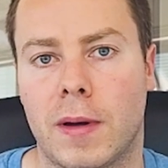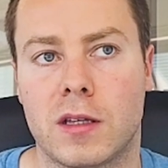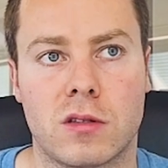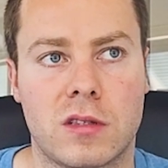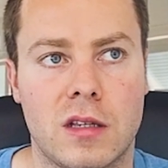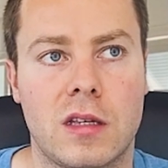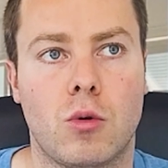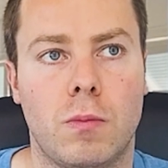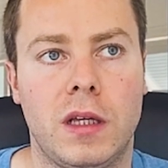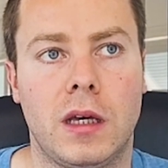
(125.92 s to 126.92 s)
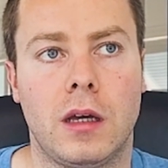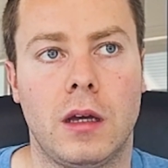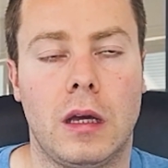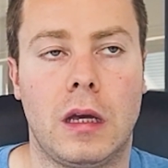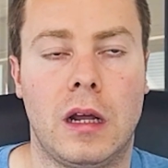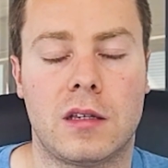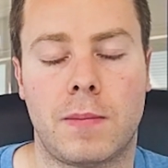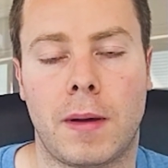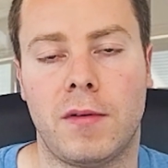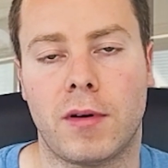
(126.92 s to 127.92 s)
présent, c'était assez compliqué et là, ça
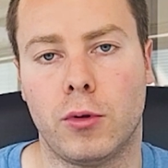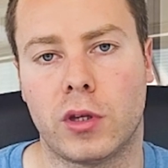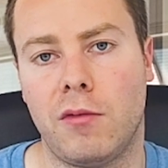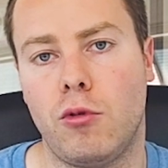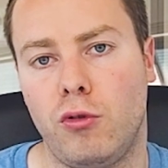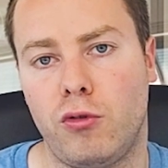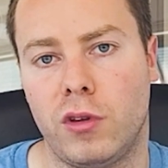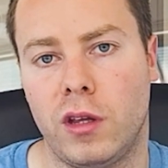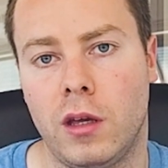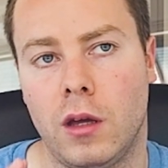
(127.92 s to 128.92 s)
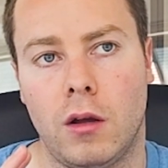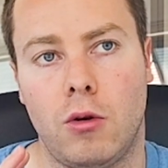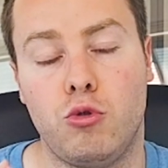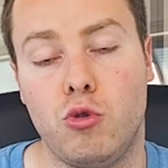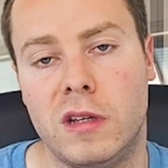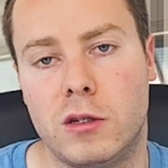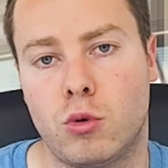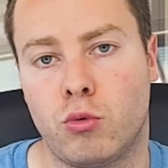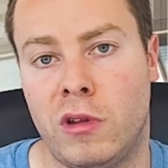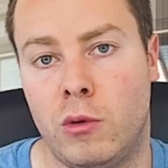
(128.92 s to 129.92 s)
permet vraiment de révolutionner
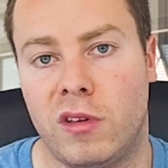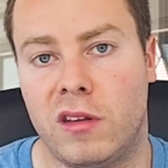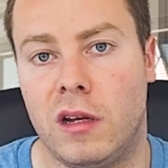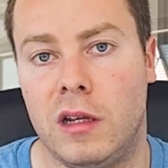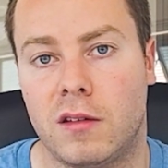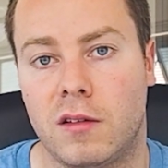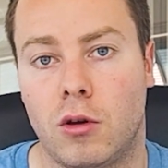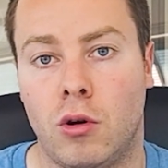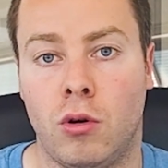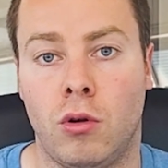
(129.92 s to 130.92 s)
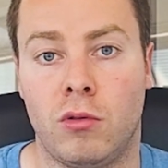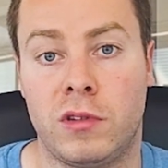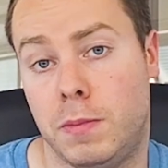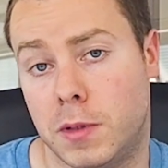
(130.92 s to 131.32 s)
l'utilisation du nanosatellite en deep